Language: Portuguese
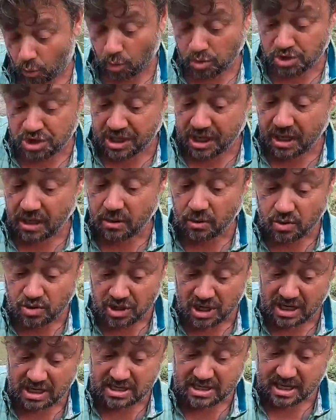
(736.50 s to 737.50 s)

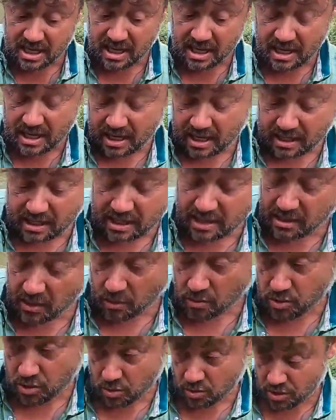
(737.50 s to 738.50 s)
crocodilianos, eles é, que
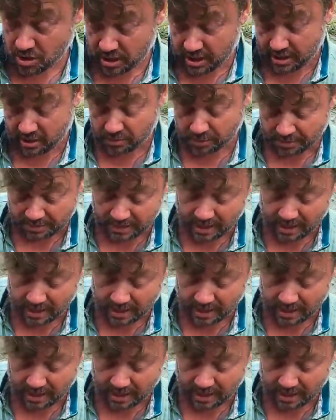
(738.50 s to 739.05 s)
não são jacaré do